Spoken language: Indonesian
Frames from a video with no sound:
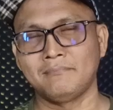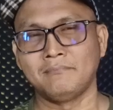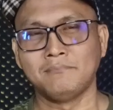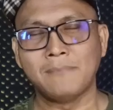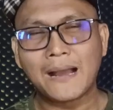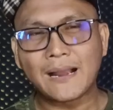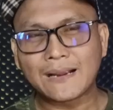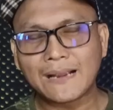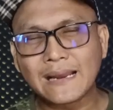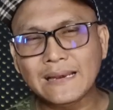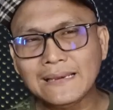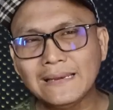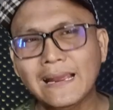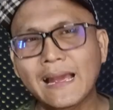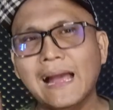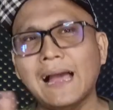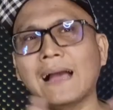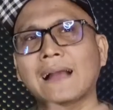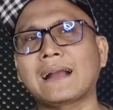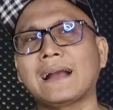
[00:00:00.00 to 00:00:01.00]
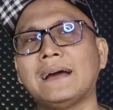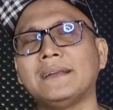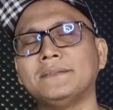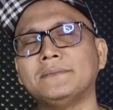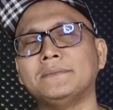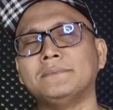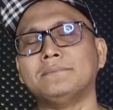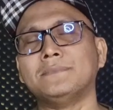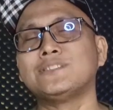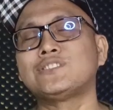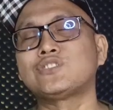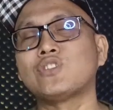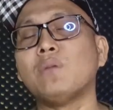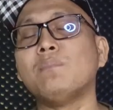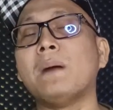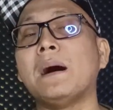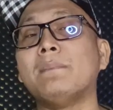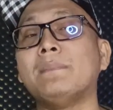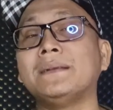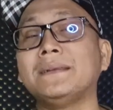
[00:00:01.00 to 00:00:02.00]
Maka dia akan
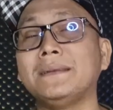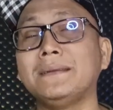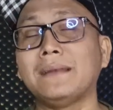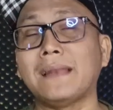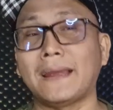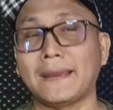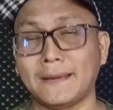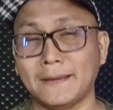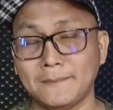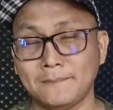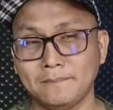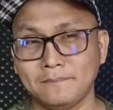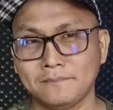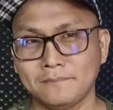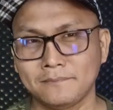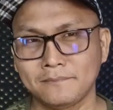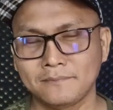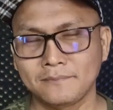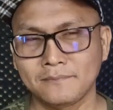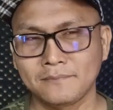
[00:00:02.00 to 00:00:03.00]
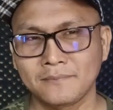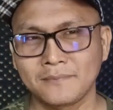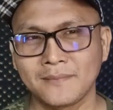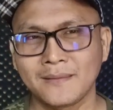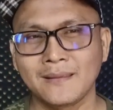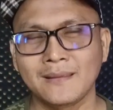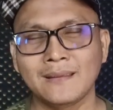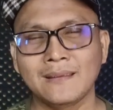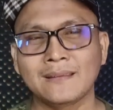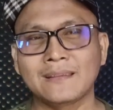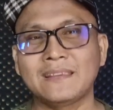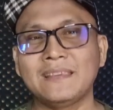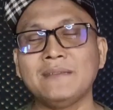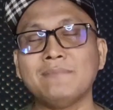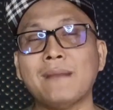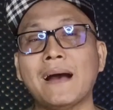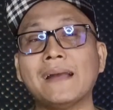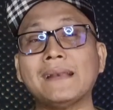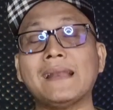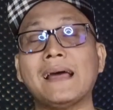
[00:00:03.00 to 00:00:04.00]
mencoba menilai
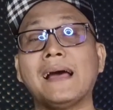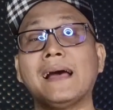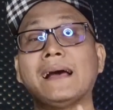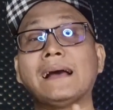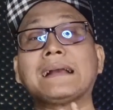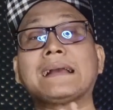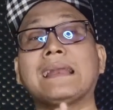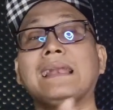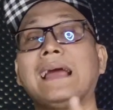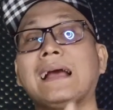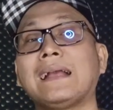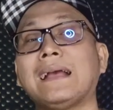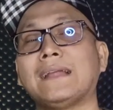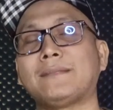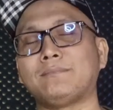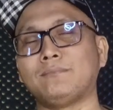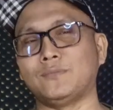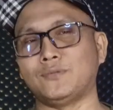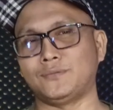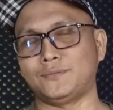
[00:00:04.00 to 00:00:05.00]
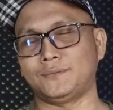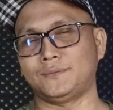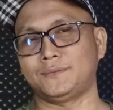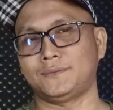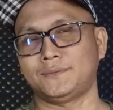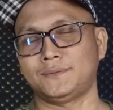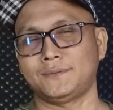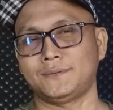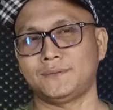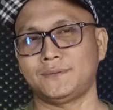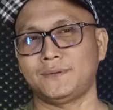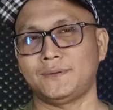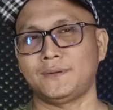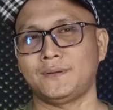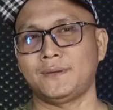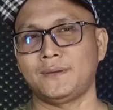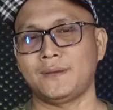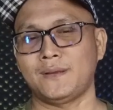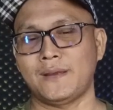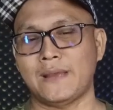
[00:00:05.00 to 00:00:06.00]
gimana gelagatmu
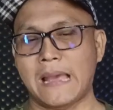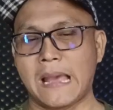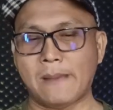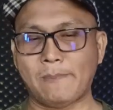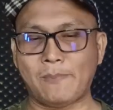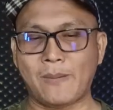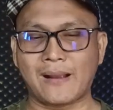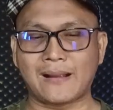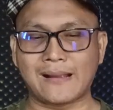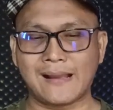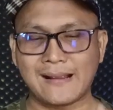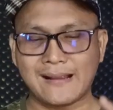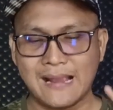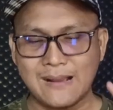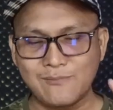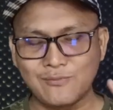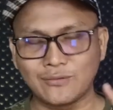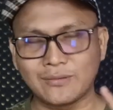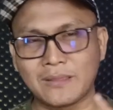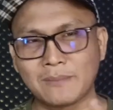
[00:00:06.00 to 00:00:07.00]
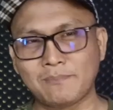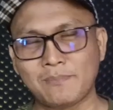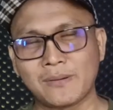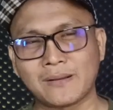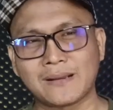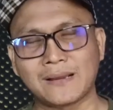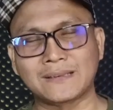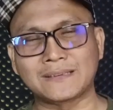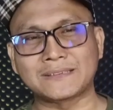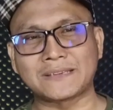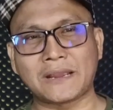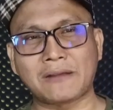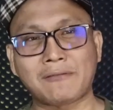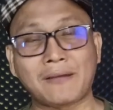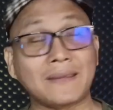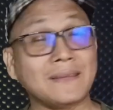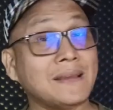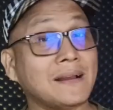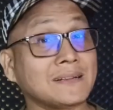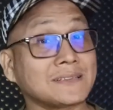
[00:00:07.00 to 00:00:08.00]
Apakah kamu tipikal
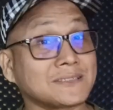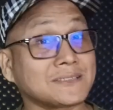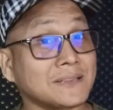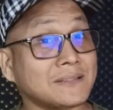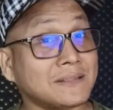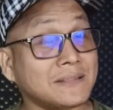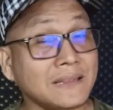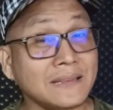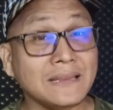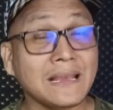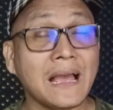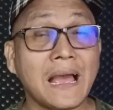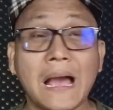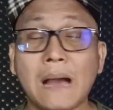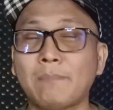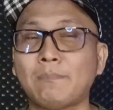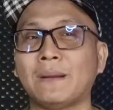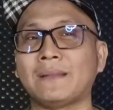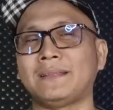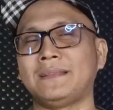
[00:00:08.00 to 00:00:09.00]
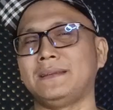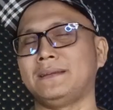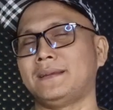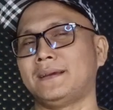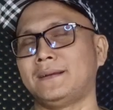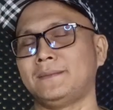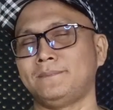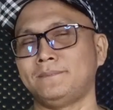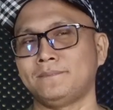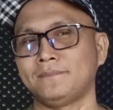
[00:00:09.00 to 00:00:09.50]
cewek yang setia apa tidak?